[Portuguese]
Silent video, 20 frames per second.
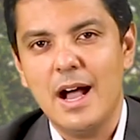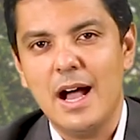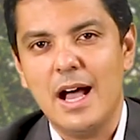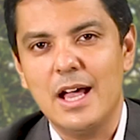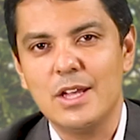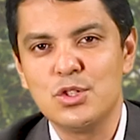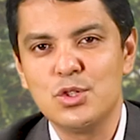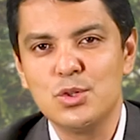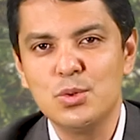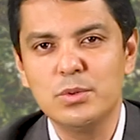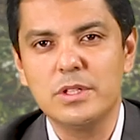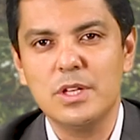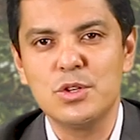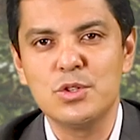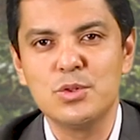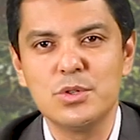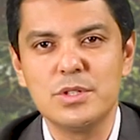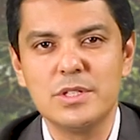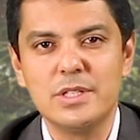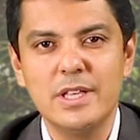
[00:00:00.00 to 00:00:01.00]
As
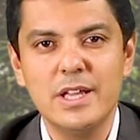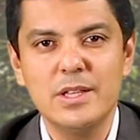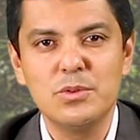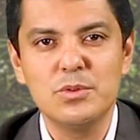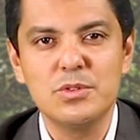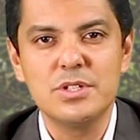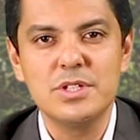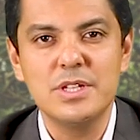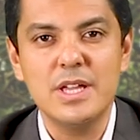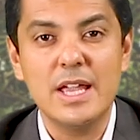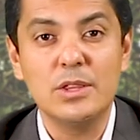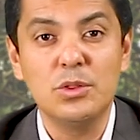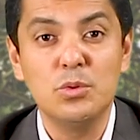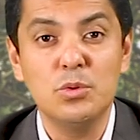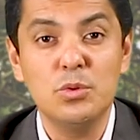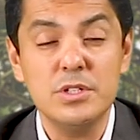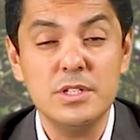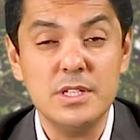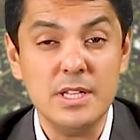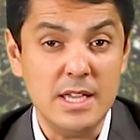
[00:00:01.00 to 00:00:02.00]
juntas dos dedos se
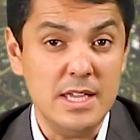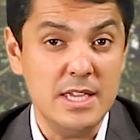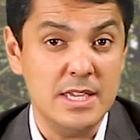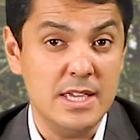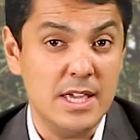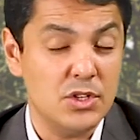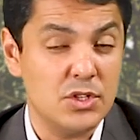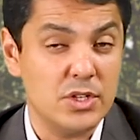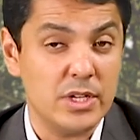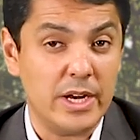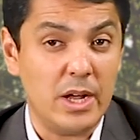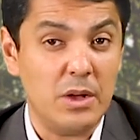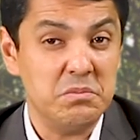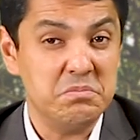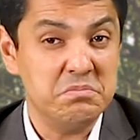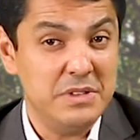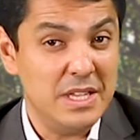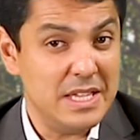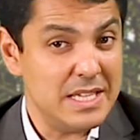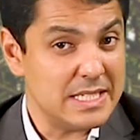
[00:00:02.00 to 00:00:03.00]
reduzem e, em geral,
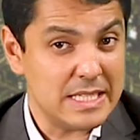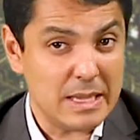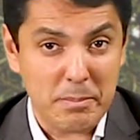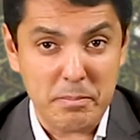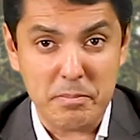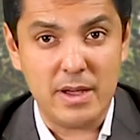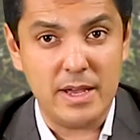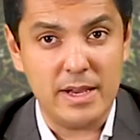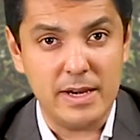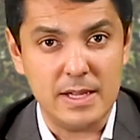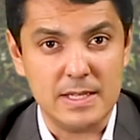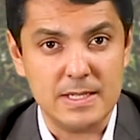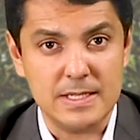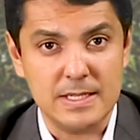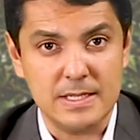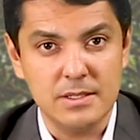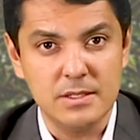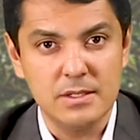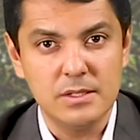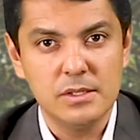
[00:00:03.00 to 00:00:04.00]

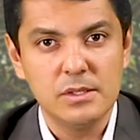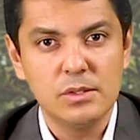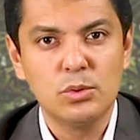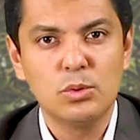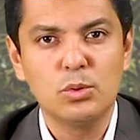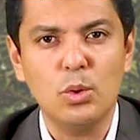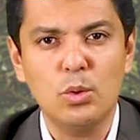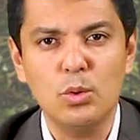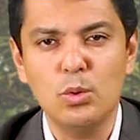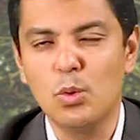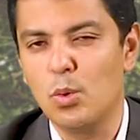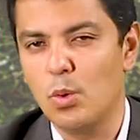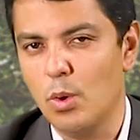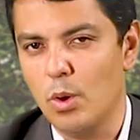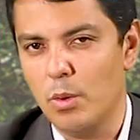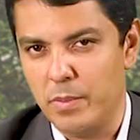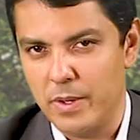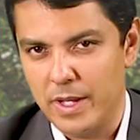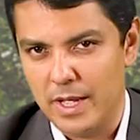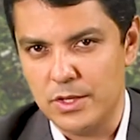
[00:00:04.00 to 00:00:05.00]
desaparecem. Todo o
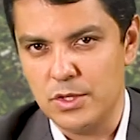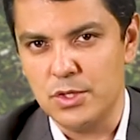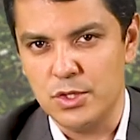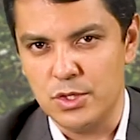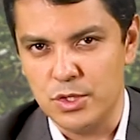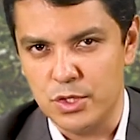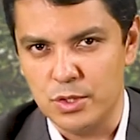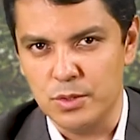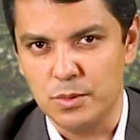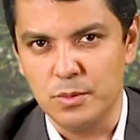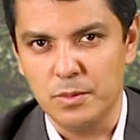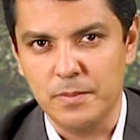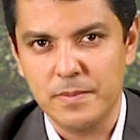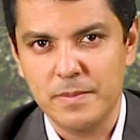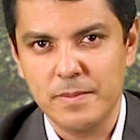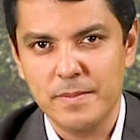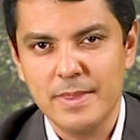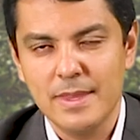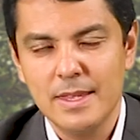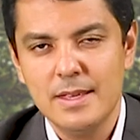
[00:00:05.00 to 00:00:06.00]
corpo é atingido.
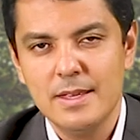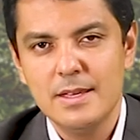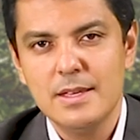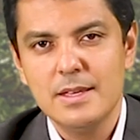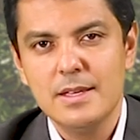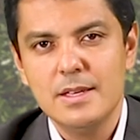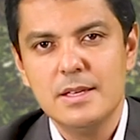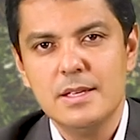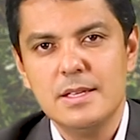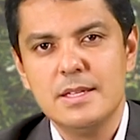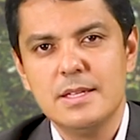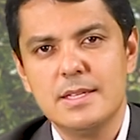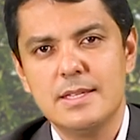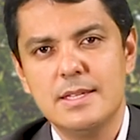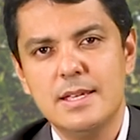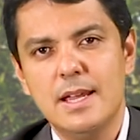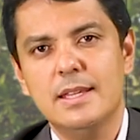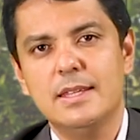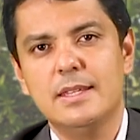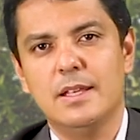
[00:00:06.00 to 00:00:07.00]

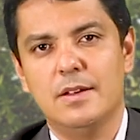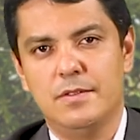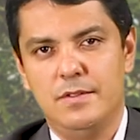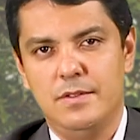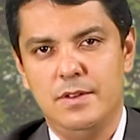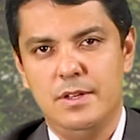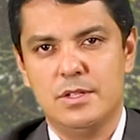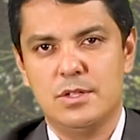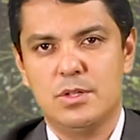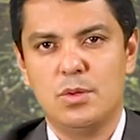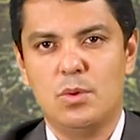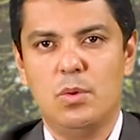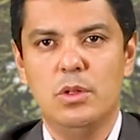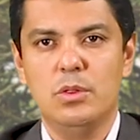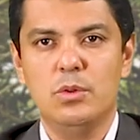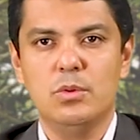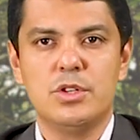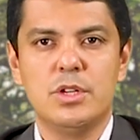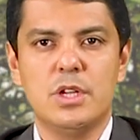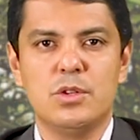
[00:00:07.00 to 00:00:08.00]
Certa vez,
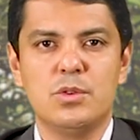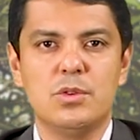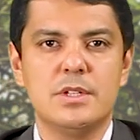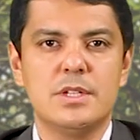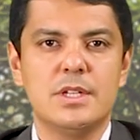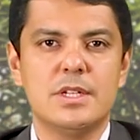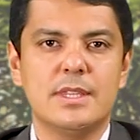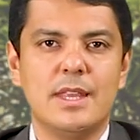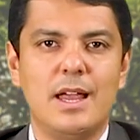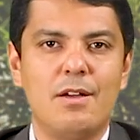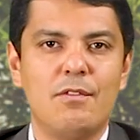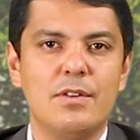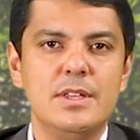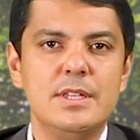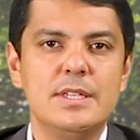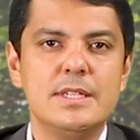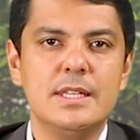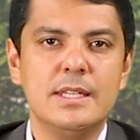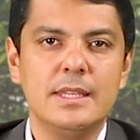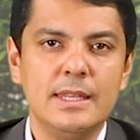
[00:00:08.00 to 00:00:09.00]
quando Jesus estava
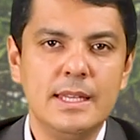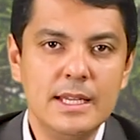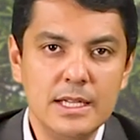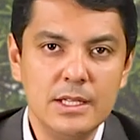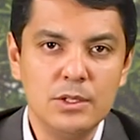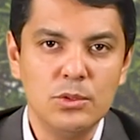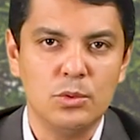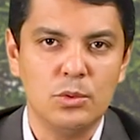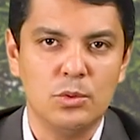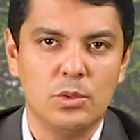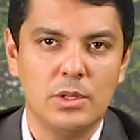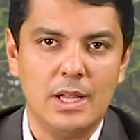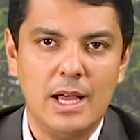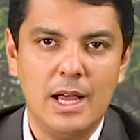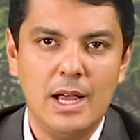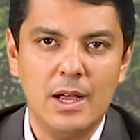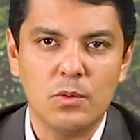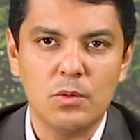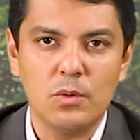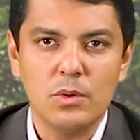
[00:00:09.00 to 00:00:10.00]
ensinando no
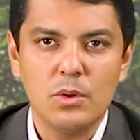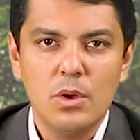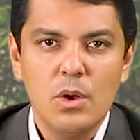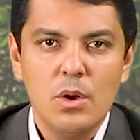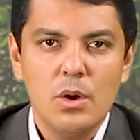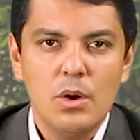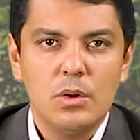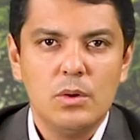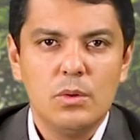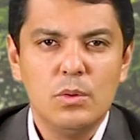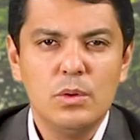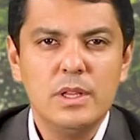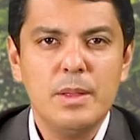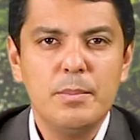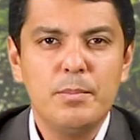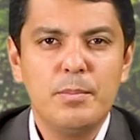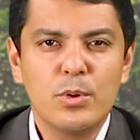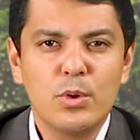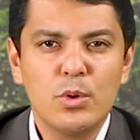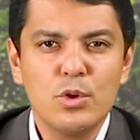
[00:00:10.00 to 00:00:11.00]
lago, um
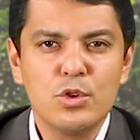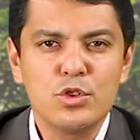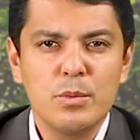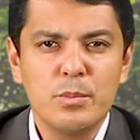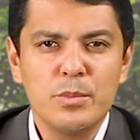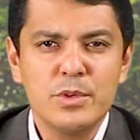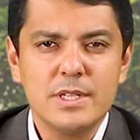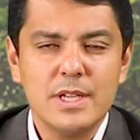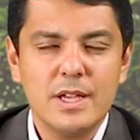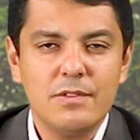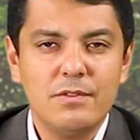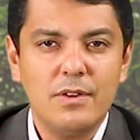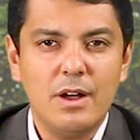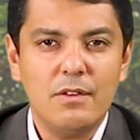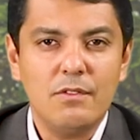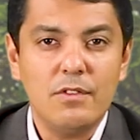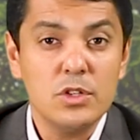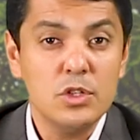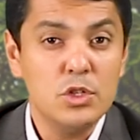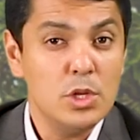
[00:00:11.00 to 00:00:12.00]
leproso
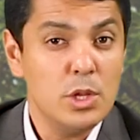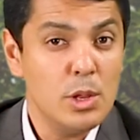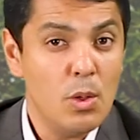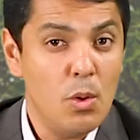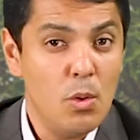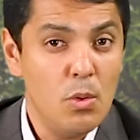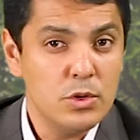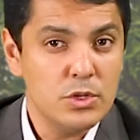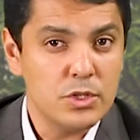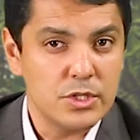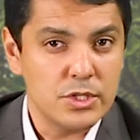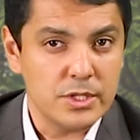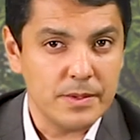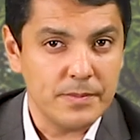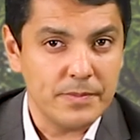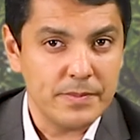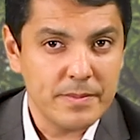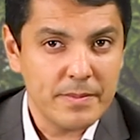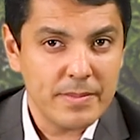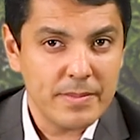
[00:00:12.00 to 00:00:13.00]
observava de longe.